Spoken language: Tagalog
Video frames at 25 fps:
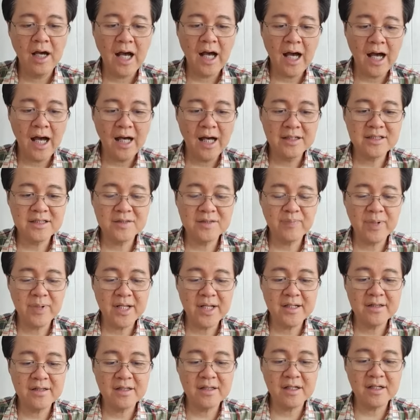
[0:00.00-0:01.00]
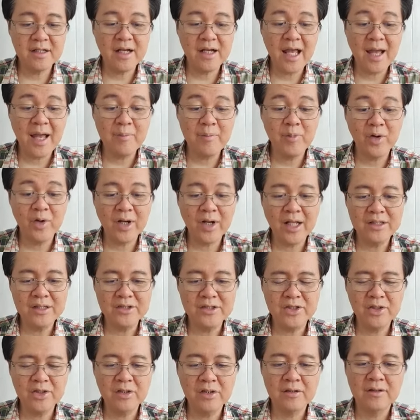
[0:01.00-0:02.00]
Uh, splinter
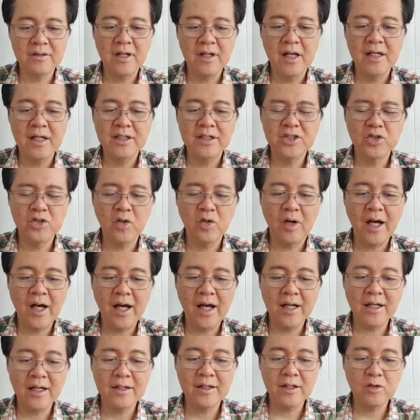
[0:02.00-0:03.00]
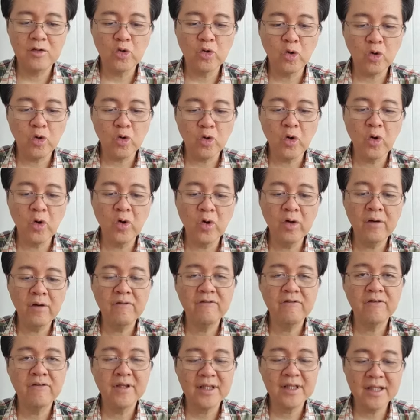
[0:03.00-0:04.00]
hemorrhage yun. So, ang
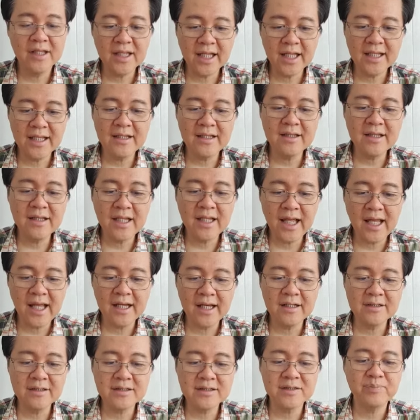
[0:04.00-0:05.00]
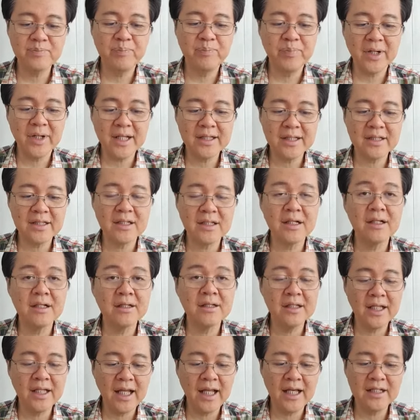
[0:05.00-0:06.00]
kuko, thin nails,
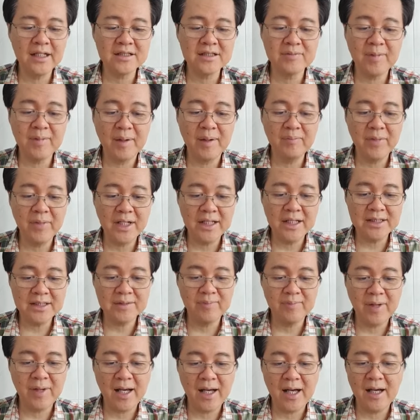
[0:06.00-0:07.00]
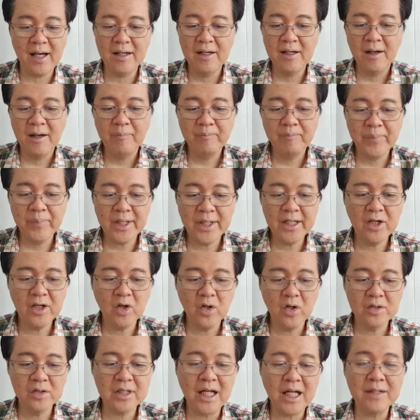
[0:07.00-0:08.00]
brittle nails, mabilis
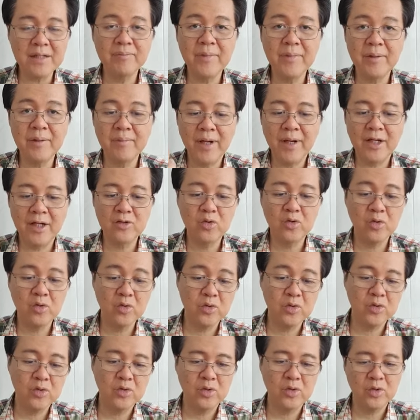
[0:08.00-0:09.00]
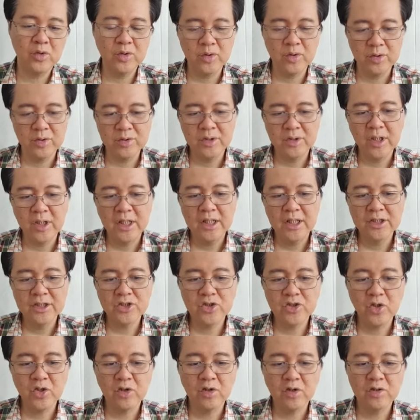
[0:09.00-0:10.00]
mapingot at may mga dugo-dugo.
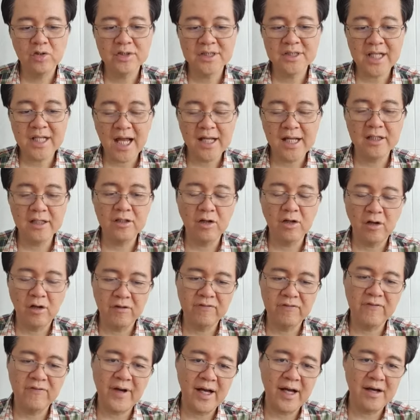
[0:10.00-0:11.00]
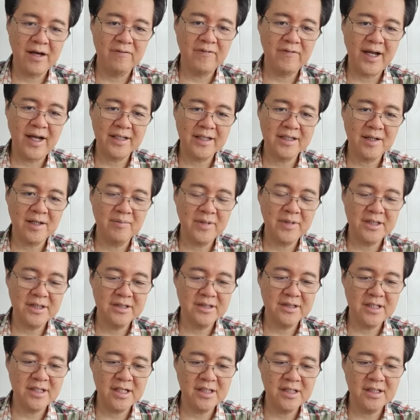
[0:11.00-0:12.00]
So, sign of uh,
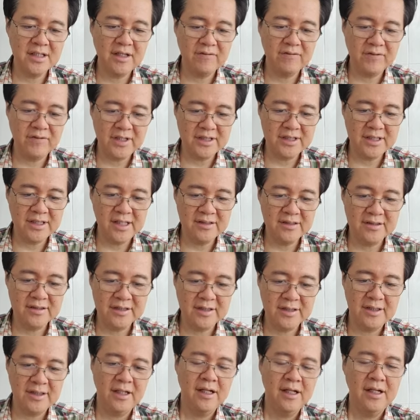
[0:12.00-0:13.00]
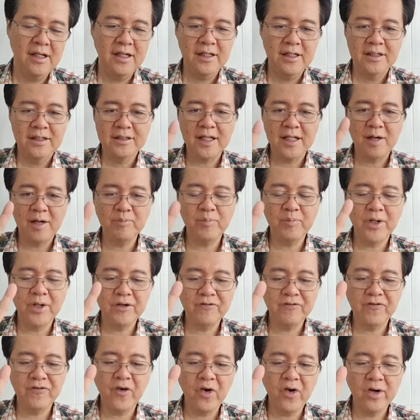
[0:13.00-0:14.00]
vitamin C deficiency.
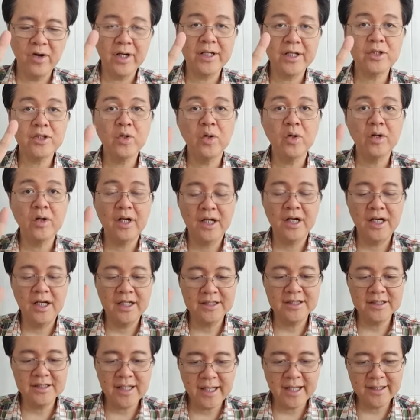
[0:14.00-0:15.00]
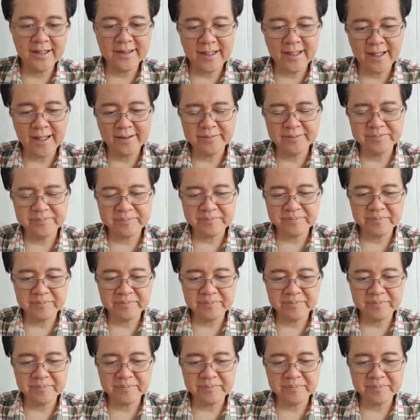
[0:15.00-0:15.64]
Number four, ito early sign. Ha? Ah.